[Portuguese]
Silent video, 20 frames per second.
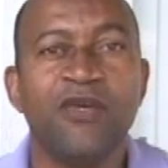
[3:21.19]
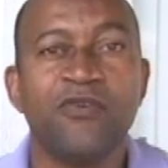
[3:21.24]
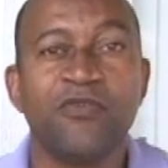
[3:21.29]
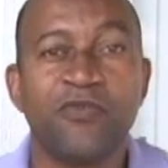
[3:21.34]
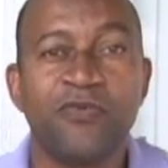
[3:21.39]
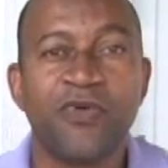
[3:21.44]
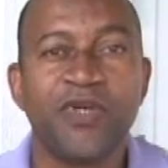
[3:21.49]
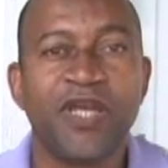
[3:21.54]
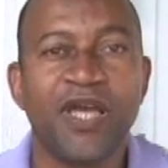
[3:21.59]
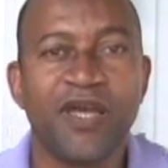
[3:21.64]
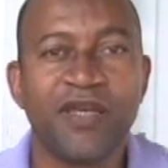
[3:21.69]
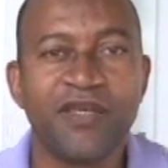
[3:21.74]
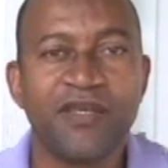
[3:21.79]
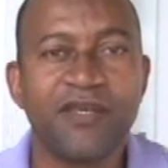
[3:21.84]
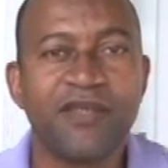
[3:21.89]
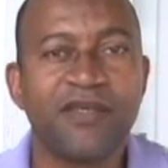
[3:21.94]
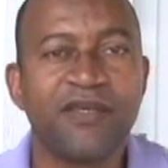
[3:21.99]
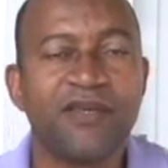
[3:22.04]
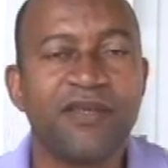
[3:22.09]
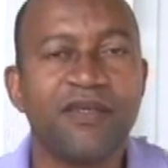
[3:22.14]
Foi
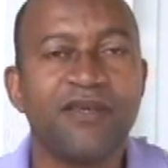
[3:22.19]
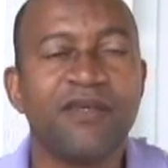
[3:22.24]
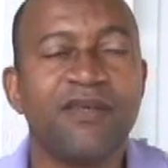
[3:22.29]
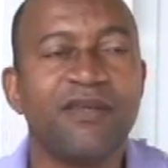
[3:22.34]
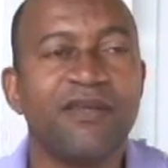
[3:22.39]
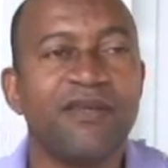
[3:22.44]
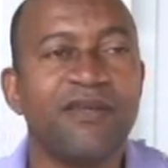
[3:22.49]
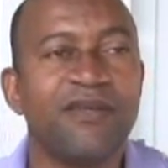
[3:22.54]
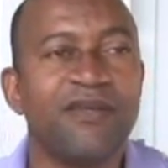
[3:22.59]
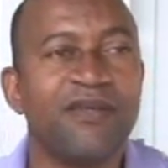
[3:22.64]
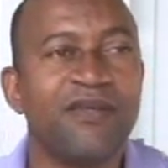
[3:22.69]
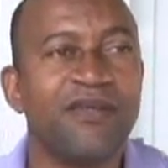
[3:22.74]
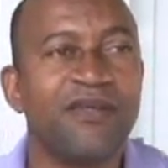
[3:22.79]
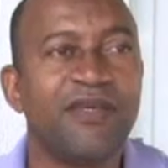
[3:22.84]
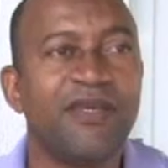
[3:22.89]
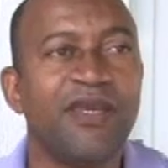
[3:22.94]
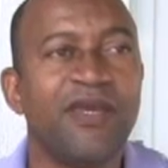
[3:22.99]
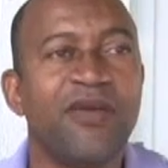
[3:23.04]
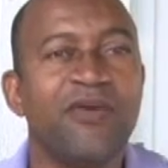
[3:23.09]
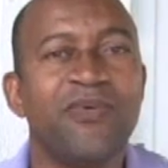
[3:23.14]
aí que,
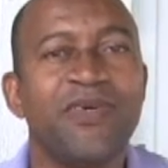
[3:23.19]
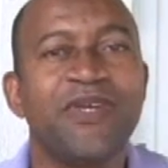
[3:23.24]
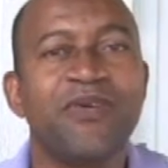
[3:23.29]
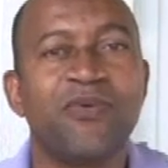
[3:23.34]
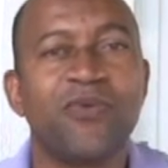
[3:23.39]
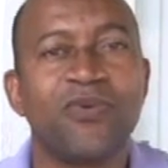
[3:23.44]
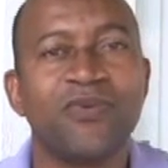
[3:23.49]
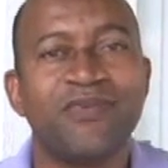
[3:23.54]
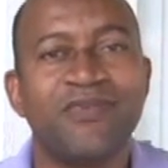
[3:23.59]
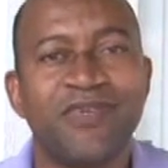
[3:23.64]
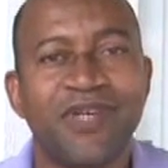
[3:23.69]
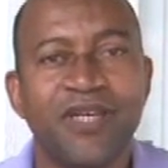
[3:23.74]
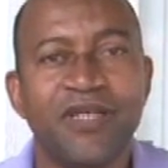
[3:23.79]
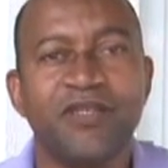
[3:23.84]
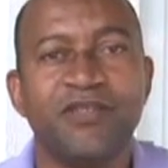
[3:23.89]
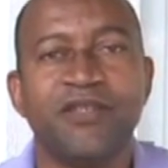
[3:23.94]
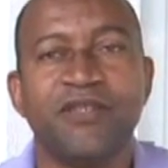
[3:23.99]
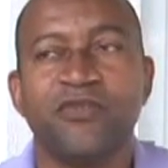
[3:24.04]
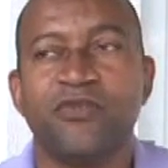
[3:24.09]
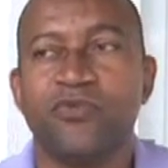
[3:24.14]
que eu
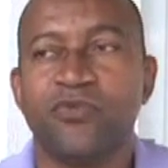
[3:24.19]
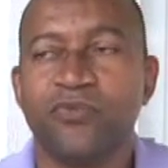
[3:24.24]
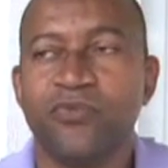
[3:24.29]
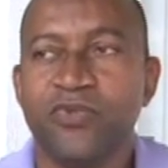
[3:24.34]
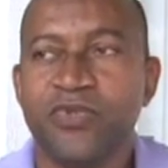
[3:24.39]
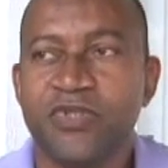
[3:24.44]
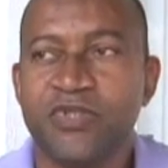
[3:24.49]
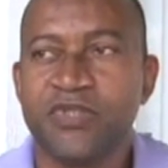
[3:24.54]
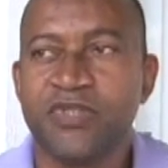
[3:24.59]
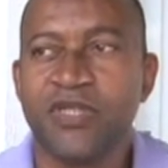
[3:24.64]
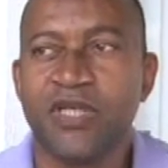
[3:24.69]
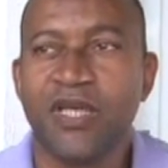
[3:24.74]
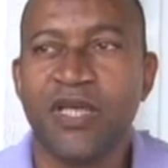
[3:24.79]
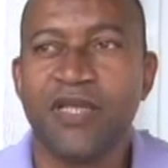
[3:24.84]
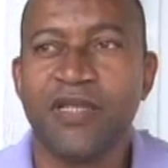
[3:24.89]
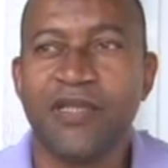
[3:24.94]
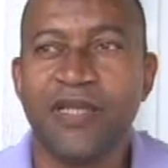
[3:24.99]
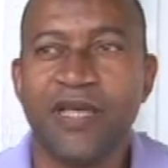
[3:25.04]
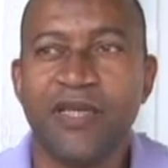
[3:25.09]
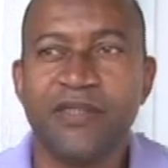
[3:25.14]
encontrei Jesus,
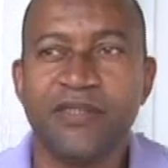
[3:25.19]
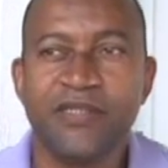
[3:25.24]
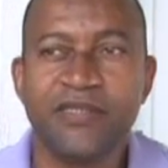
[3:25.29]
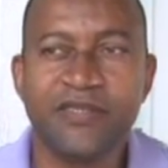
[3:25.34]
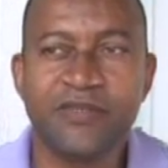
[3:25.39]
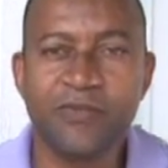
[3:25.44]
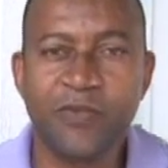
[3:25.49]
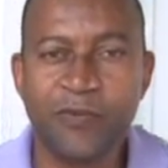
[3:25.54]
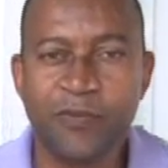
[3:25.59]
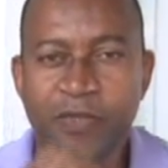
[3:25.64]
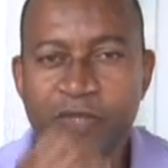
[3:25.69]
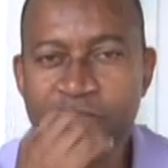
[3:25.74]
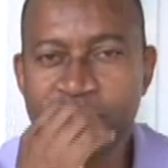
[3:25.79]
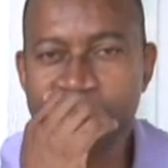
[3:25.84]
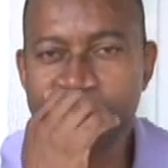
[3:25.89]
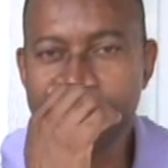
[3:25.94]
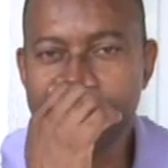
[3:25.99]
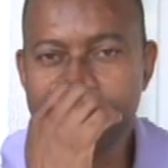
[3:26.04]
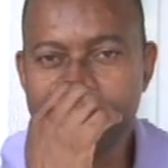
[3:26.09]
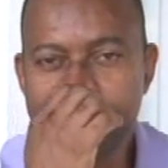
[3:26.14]
né? Nesse
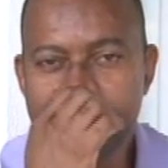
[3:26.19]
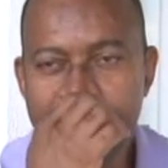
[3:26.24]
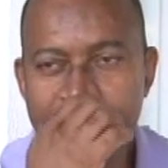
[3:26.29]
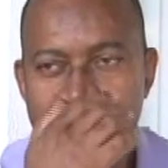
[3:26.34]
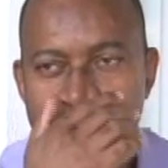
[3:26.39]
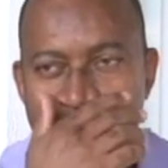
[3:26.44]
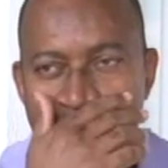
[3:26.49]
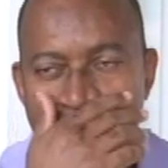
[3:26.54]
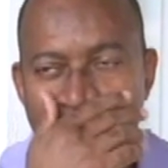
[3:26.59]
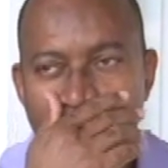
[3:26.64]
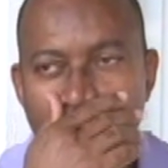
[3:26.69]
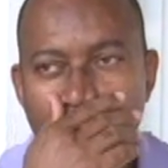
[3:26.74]
momento difícil,